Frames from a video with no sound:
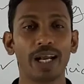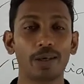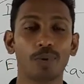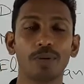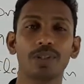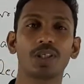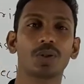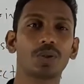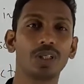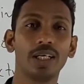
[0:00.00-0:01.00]
প্ল্যাটফর্মে
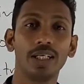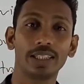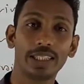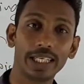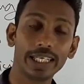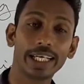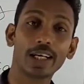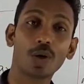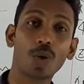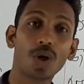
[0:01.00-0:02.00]
যখন থেকে
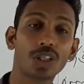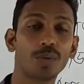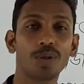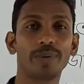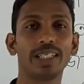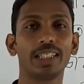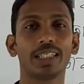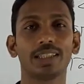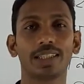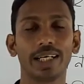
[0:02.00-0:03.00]
কথা বলবেন
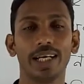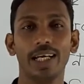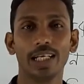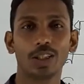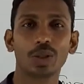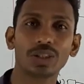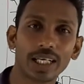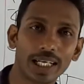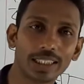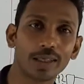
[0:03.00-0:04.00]
ইংরেজিতে তখন
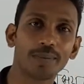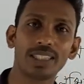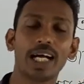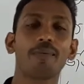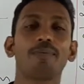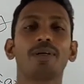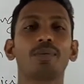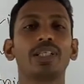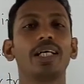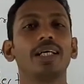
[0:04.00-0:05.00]
তারা জানবে যে আপনার
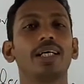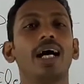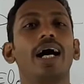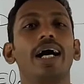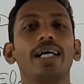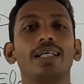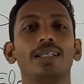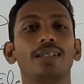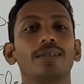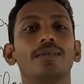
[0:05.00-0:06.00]
মধ্যে হাই
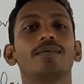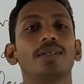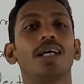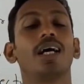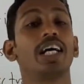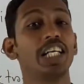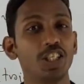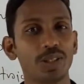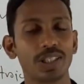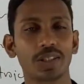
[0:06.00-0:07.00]

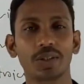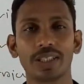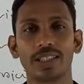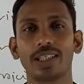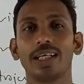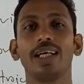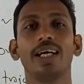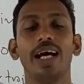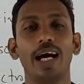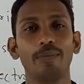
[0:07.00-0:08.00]
এডুকেশন রয়েছে
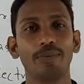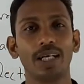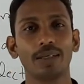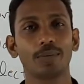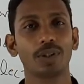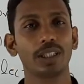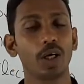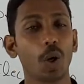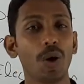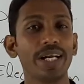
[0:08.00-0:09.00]
আপনার মধ্যে
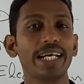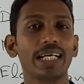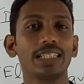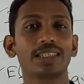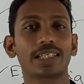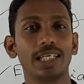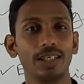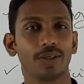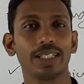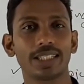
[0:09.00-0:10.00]
অনেক স্কিল
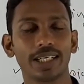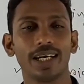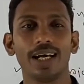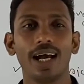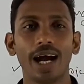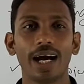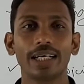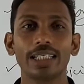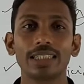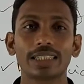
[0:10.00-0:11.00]
রয়েছে আর
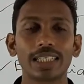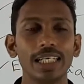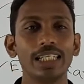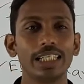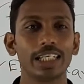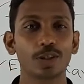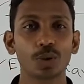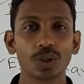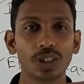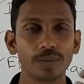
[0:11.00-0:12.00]
স্কিল দিয়ে
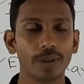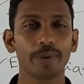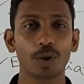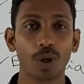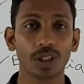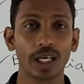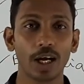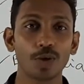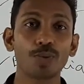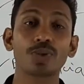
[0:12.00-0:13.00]
সুন্দরভাবে কথা
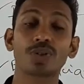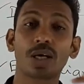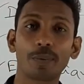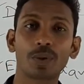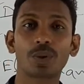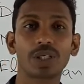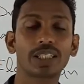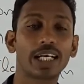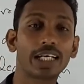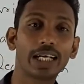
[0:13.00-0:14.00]
উপস্থাপন করে
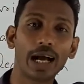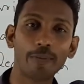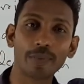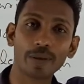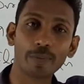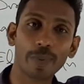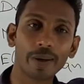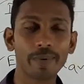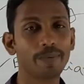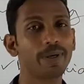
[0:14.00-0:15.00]
তাকে আপনার
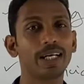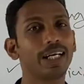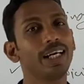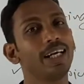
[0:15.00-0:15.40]
প্রেমে ফেলে